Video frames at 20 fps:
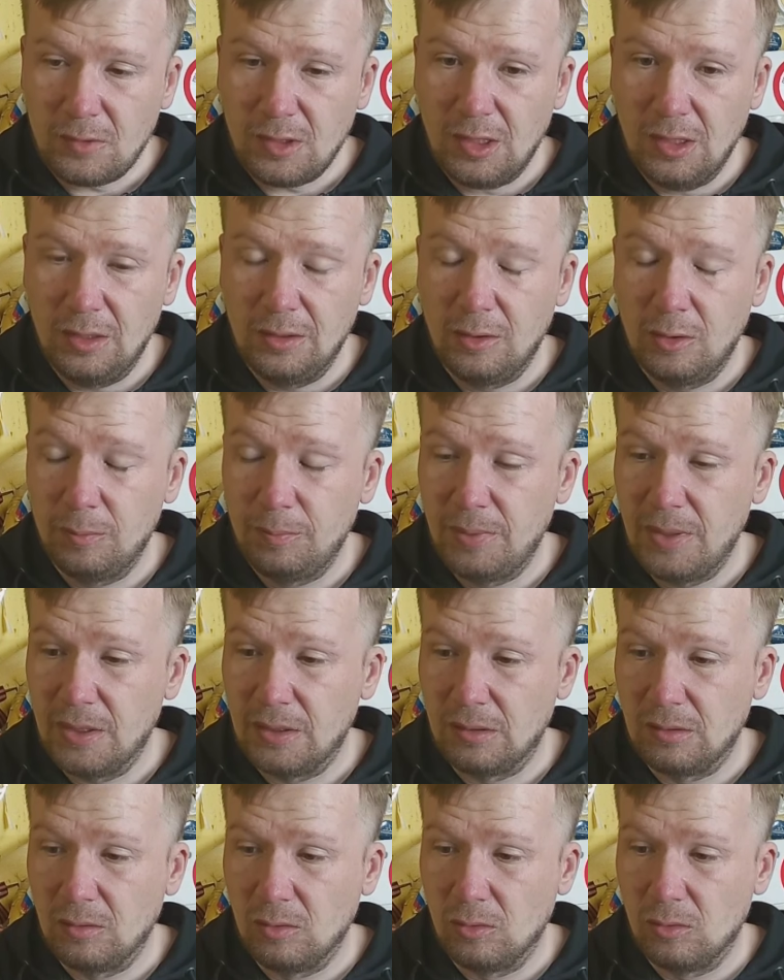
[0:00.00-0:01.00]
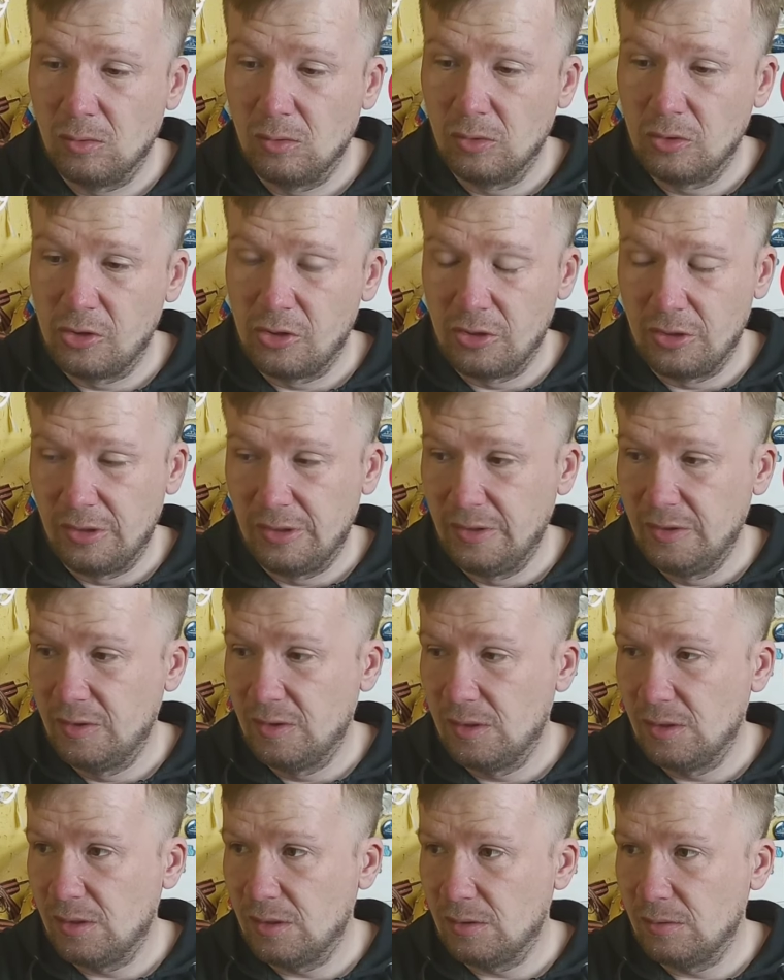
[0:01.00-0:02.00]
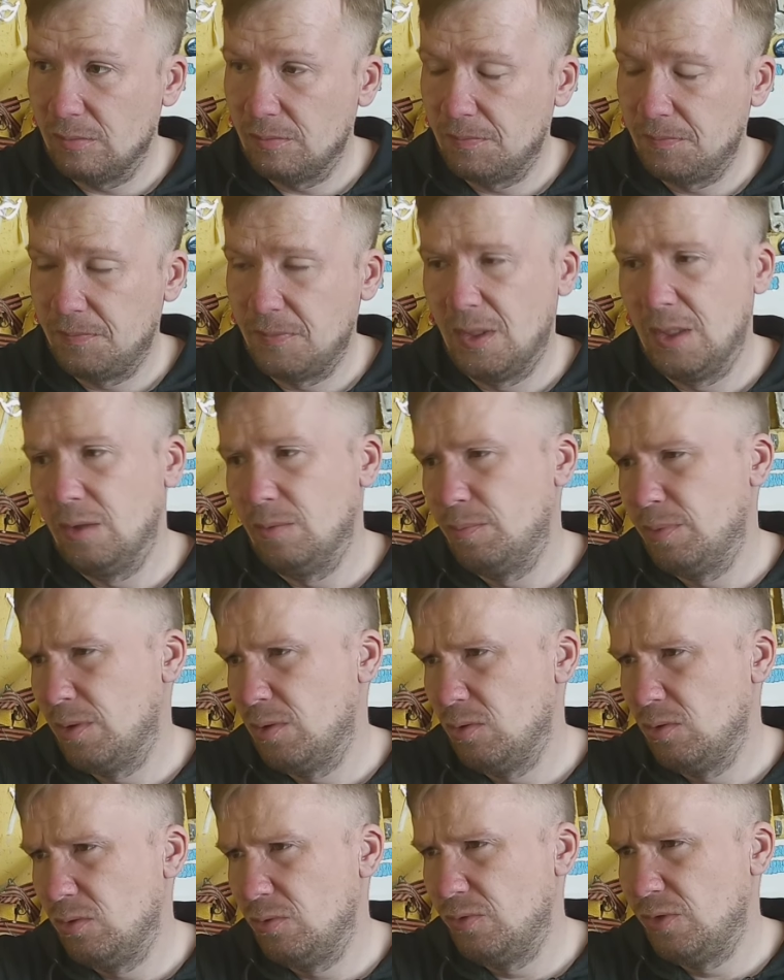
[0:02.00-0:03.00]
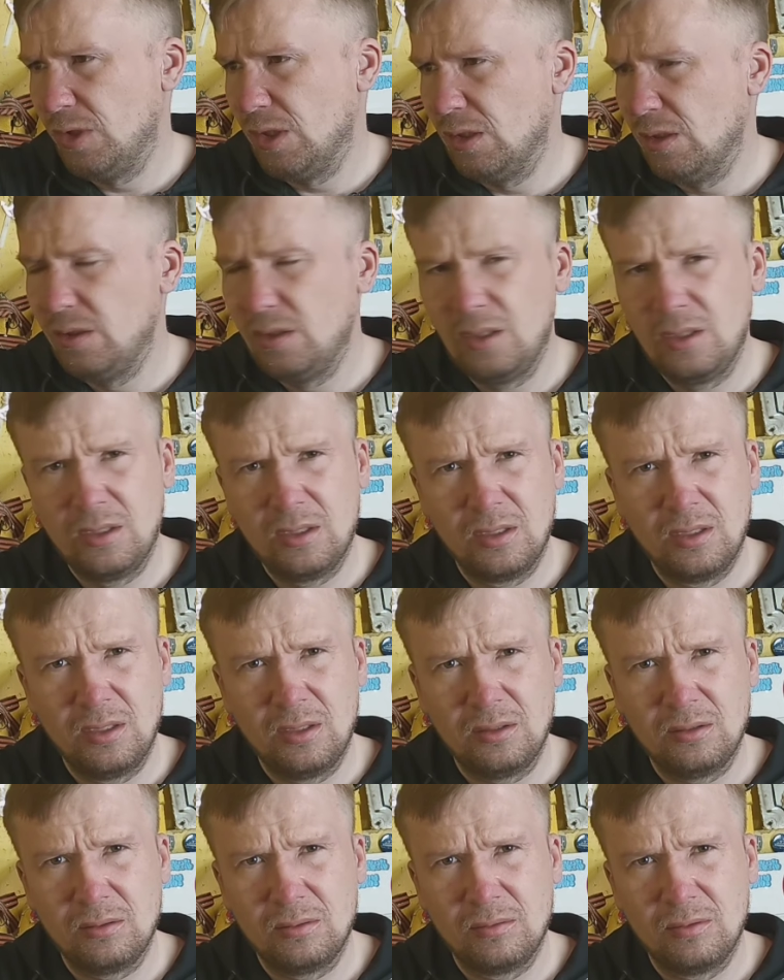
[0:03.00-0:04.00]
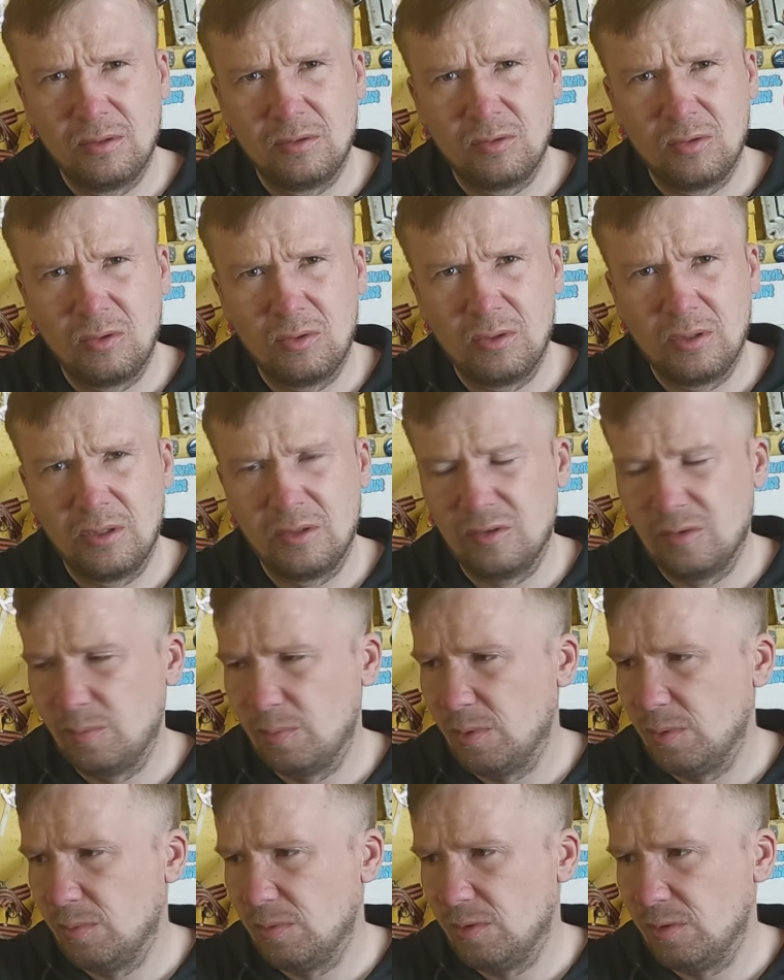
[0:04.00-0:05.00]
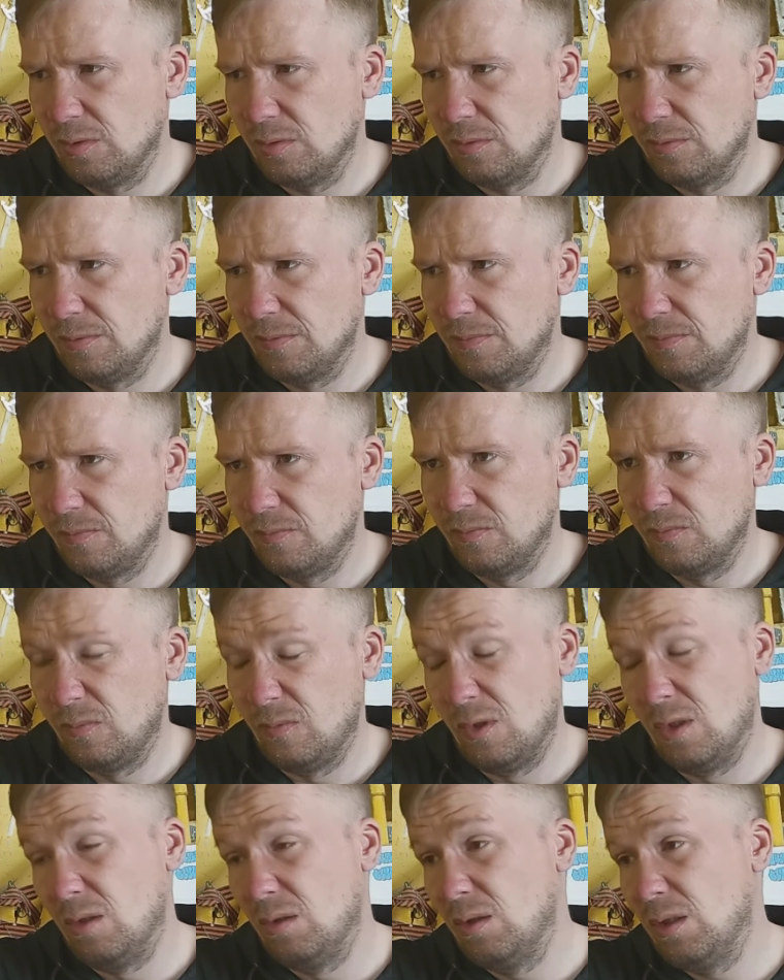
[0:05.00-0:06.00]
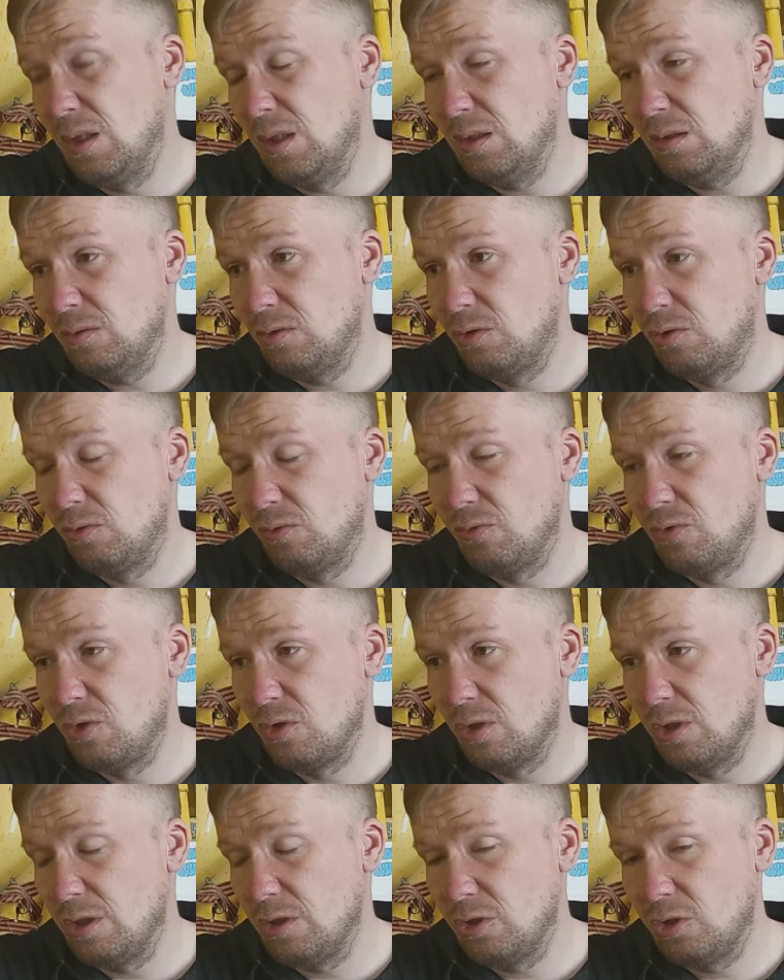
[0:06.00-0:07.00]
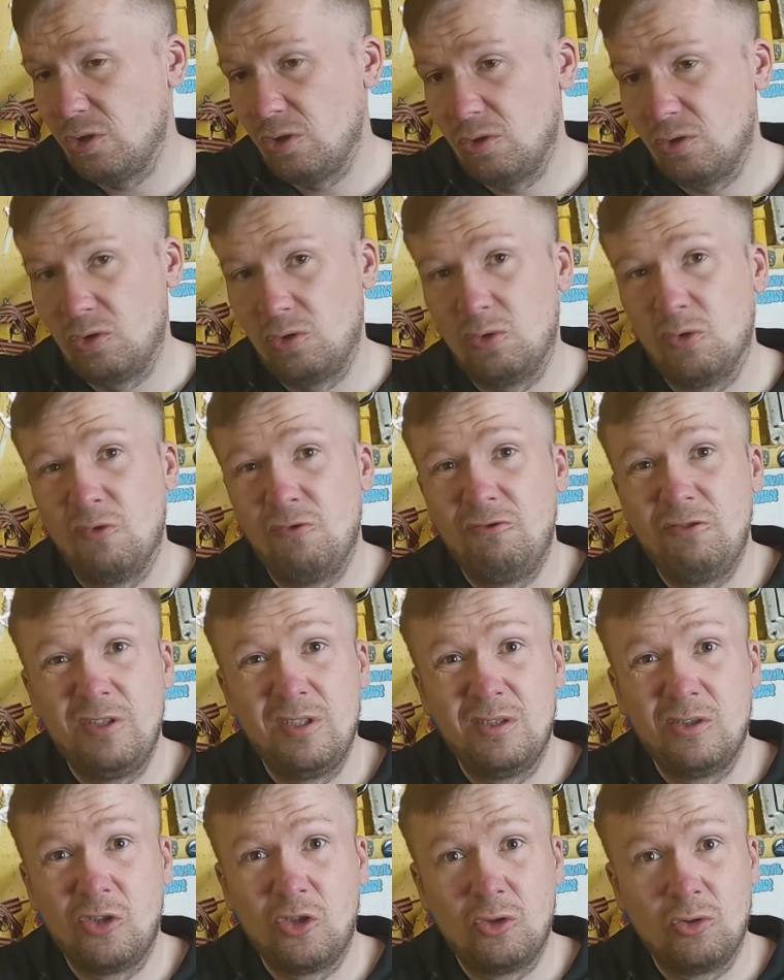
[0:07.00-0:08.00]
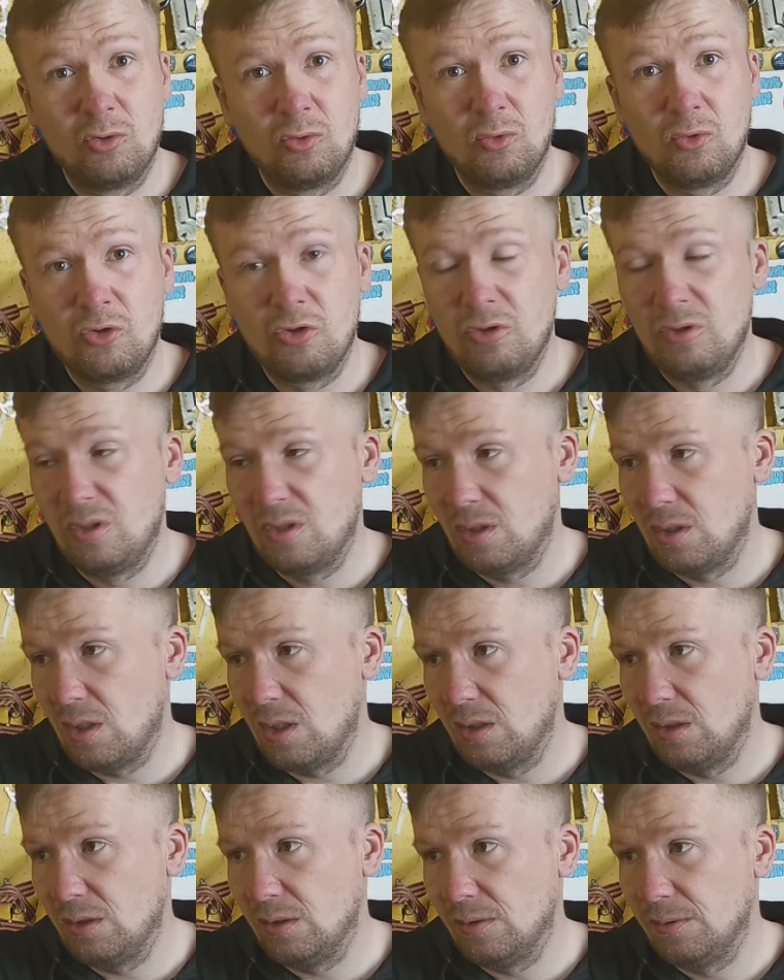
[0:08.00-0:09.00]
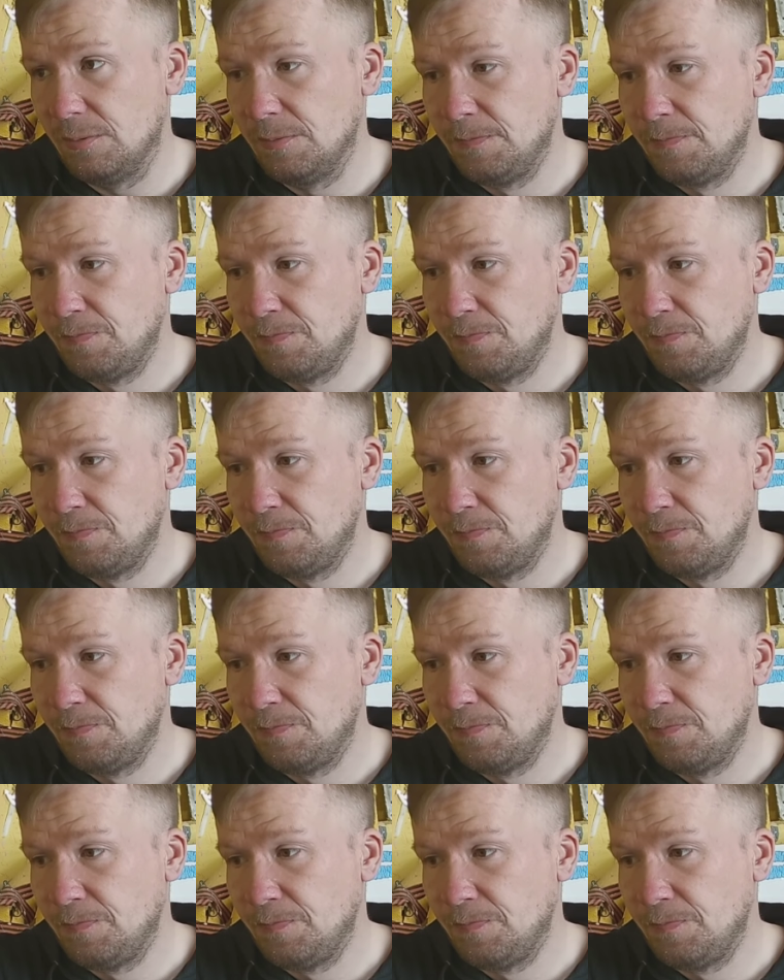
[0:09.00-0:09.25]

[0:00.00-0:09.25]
Она опять очень кислая. А походу вся линейка, да? Насколько я запомнил. Да-да, ну что вчерашнее, что вид, что очень странно.